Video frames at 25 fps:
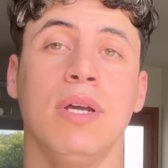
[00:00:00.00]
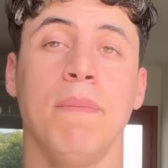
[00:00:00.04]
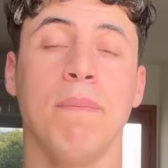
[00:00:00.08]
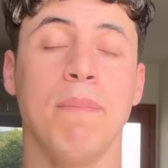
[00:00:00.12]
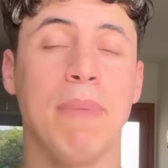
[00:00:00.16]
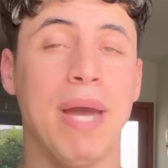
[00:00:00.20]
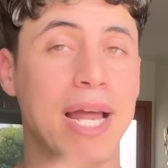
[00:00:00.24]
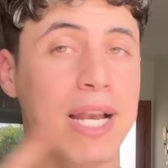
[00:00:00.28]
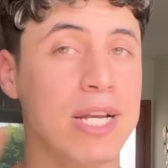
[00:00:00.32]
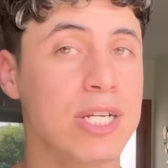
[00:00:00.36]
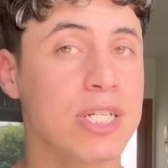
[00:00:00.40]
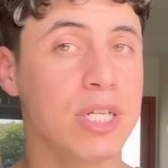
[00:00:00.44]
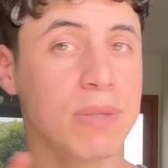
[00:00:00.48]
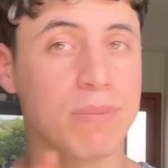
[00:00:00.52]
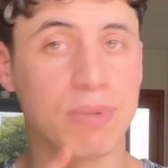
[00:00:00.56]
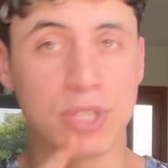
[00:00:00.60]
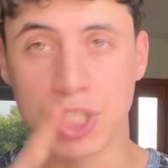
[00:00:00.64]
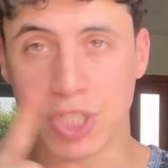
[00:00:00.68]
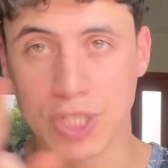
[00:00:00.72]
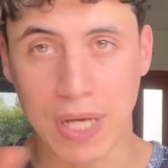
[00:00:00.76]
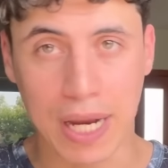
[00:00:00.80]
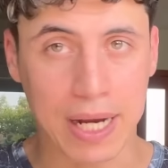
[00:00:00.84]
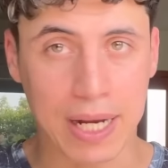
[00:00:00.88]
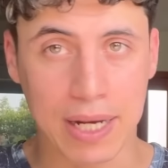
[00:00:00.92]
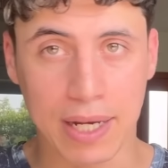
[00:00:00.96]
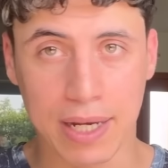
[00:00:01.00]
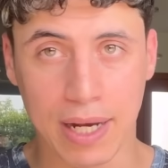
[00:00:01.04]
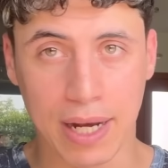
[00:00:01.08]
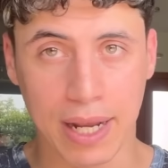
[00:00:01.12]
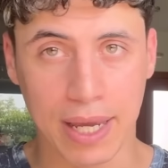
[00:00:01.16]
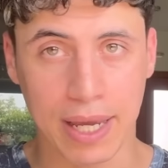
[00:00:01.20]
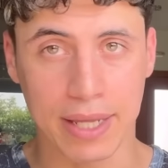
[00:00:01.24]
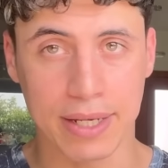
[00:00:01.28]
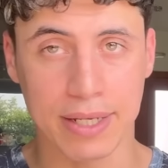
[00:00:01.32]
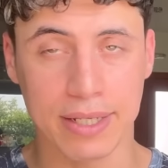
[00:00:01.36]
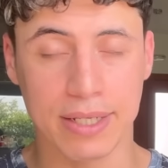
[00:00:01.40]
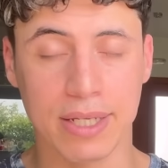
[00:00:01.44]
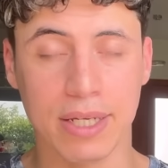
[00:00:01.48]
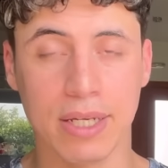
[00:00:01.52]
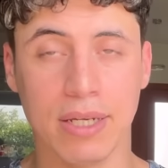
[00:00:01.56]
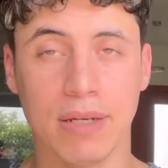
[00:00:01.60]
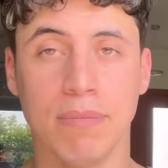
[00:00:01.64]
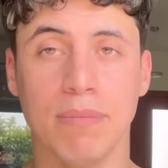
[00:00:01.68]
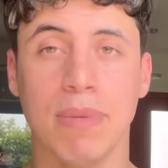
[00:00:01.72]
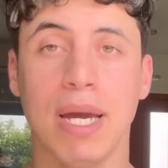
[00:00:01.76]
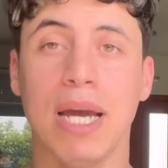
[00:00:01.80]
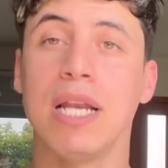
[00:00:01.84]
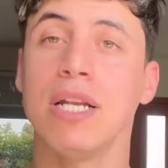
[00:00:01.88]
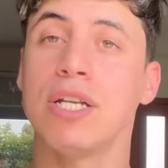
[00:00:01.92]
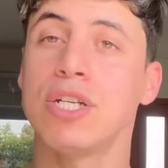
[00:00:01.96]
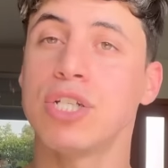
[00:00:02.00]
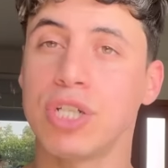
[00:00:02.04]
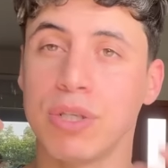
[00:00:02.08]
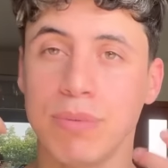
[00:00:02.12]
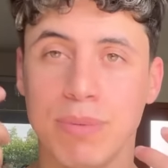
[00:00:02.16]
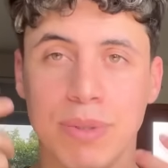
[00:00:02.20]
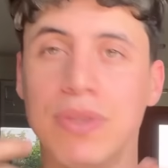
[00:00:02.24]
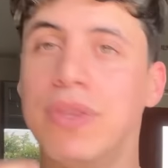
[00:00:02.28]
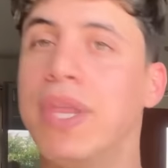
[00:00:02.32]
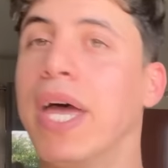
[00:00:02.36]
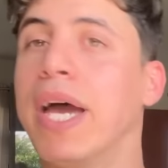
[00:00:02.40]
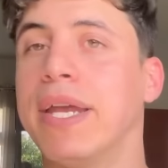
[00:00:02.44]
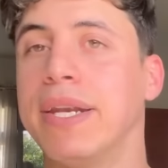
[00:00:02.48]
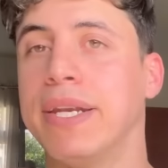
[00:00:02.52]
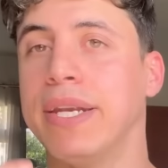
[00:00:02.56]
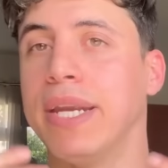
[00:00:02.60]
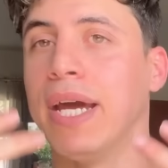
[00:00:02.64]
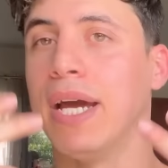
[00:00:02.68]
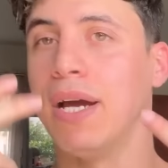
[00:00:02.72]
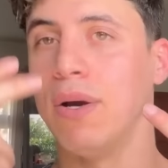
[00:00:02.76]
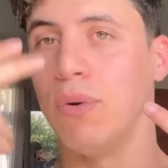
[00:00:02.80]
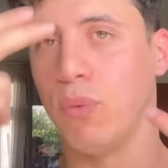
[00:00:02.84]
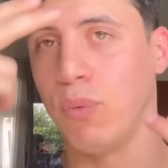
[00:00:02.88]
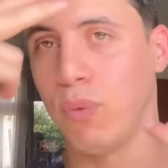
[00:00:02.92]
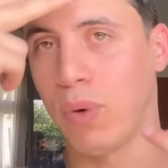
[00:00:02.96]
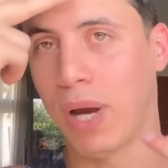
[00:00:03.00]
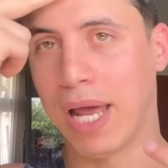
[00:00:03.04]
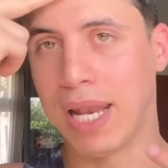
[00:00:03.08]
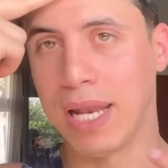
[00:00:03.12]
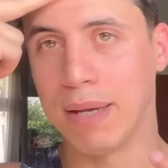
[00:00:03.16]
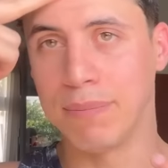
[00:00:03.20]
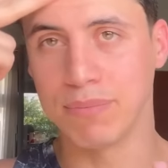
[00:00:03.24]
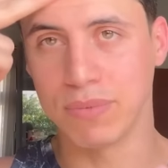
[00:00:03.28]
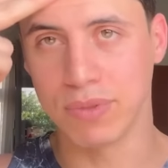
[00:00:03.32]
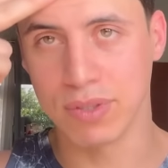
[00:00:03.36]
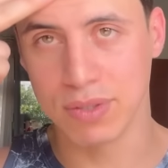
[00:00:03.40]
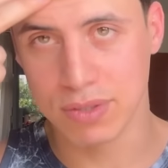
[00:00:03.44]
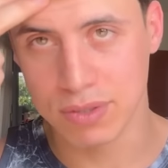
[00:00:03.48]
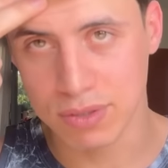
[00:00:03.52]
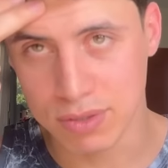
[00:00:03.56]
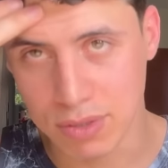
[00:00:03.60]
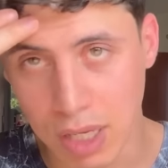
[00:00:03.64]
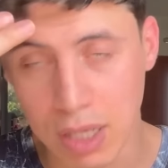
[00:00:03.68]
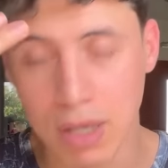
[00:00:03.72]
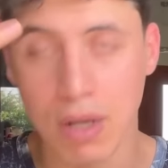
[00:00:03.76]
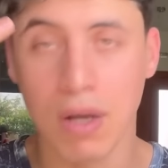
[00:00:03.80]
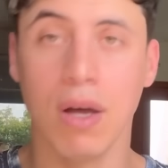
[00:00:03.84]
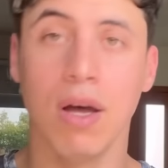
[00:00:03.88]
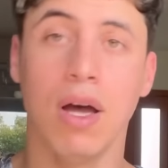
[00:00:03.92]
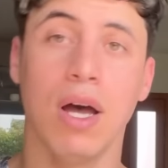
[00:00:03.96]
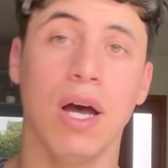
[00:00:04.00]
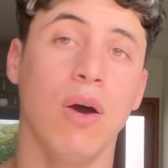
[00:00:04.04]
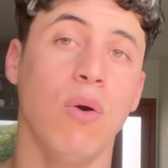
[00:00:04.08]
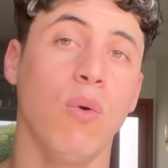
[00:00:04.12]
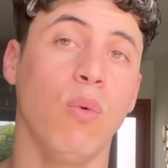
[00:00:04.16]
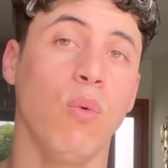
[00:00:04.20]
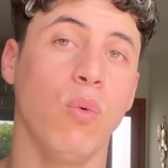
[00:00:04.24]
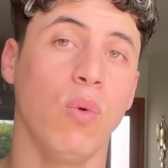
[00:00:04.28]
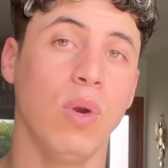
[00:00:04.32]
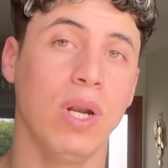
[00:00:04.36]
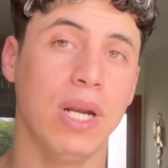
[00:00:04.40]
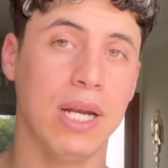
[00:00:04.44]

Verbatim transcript: ما قالش بالشكل الخارجي ما قالش بالدقن او علامه الصلاه او